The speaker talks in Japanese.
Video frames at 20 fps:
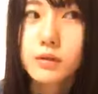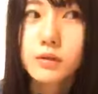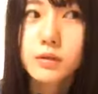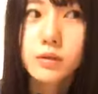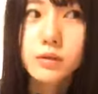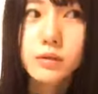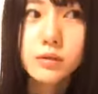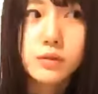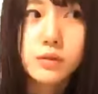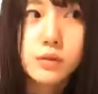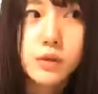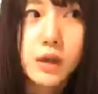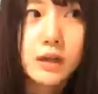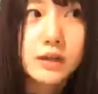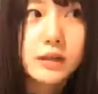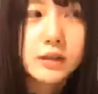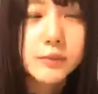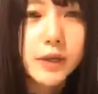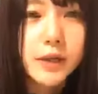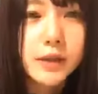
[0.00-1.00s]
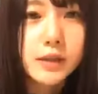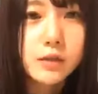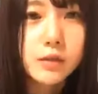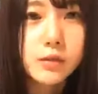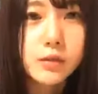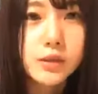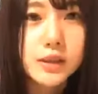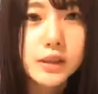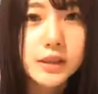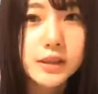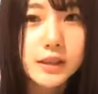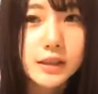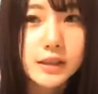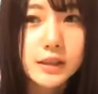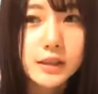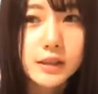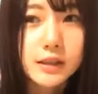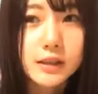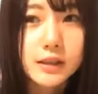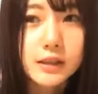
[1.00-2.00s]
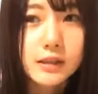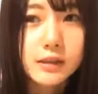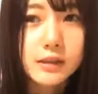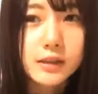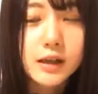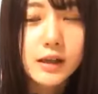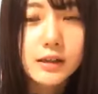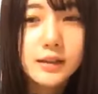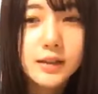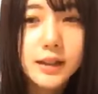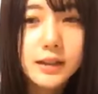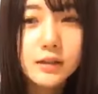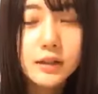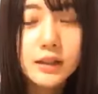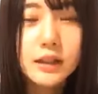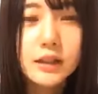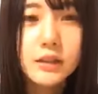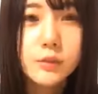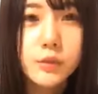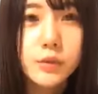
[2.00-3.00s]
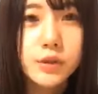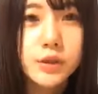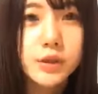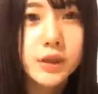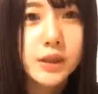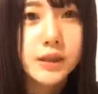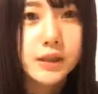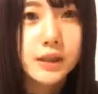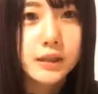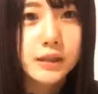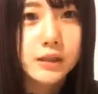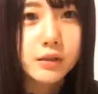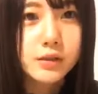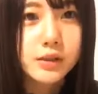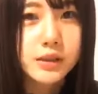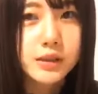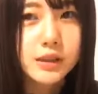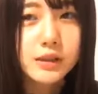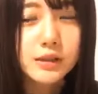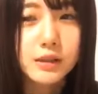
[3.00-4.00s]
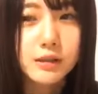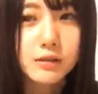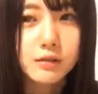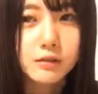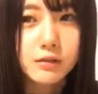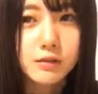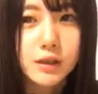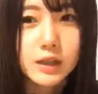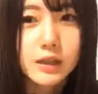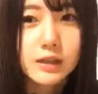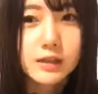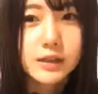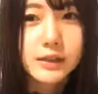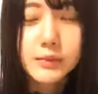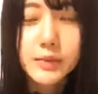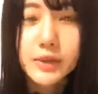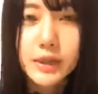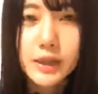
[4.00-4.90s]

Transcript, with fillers: その発売当時買った時にもうすでに片落ちだったのでも